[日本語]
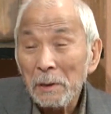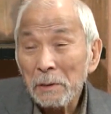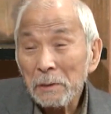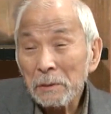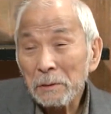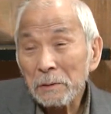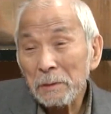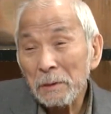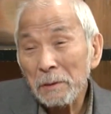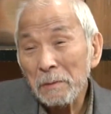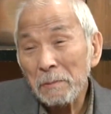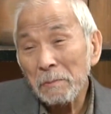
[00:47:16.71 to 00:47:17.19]

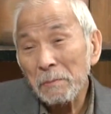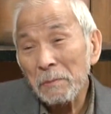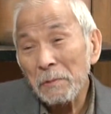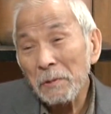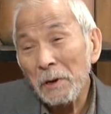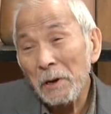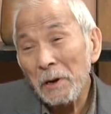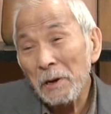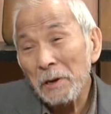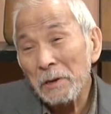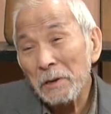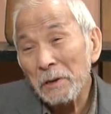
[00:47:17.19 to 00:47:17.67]
全部
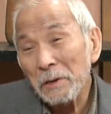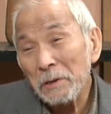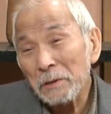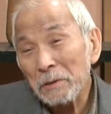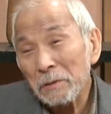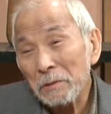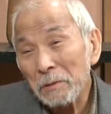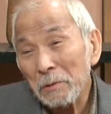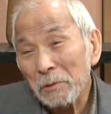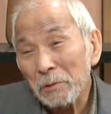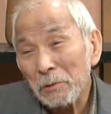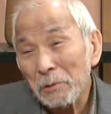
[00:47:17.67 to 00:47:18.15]
IS を
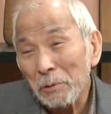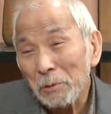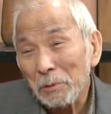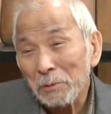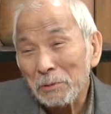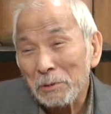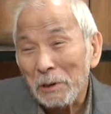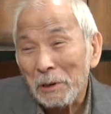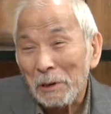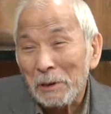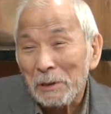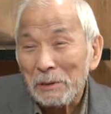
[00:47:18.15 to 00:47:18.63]
招
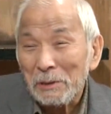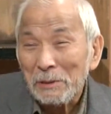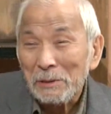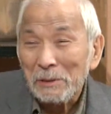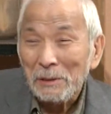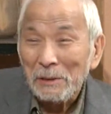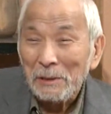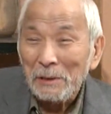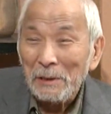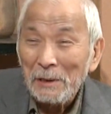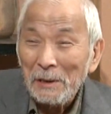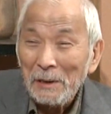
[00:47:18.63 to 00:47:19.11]
待し
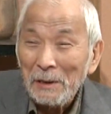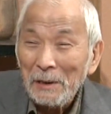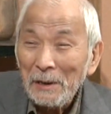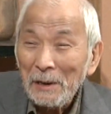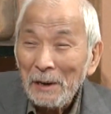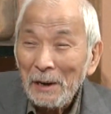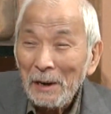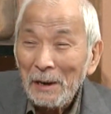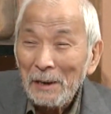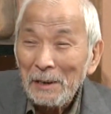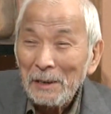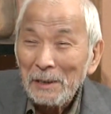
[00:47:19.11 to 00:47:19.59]
て
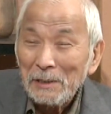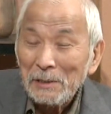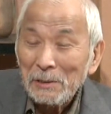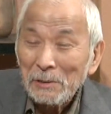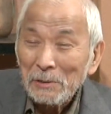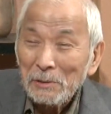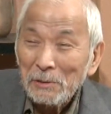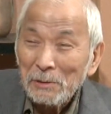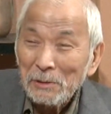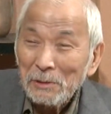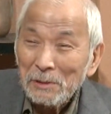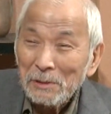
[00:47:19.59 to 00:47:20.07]
IS
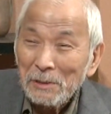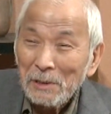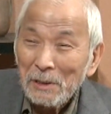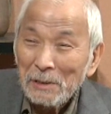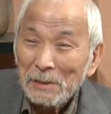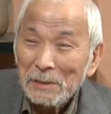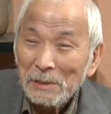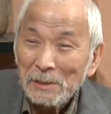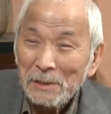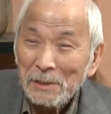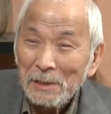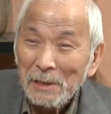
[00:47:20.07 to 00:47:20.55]
君た
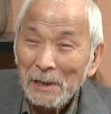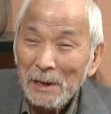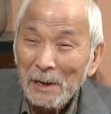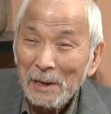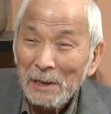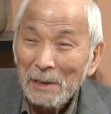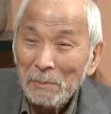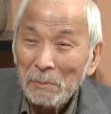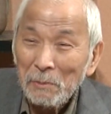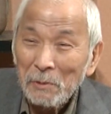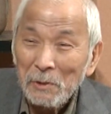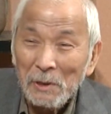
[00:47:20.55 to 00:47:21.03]
ちにやら
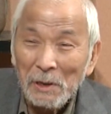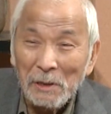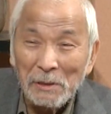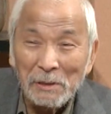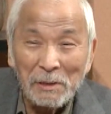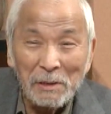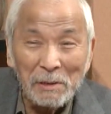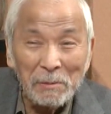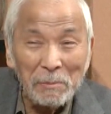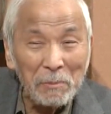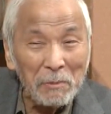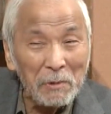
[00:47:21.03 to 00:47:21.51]
もうやっ
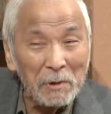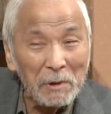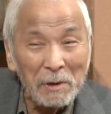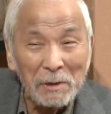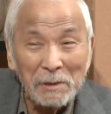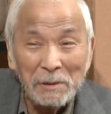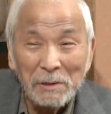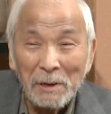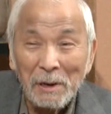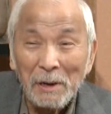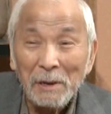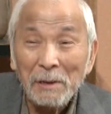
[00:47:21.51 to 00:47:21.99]
てもらい
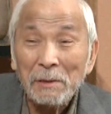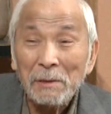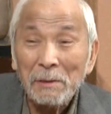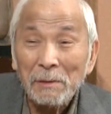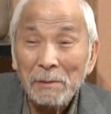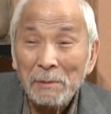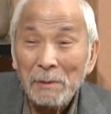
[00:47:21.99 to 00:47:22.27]
たいと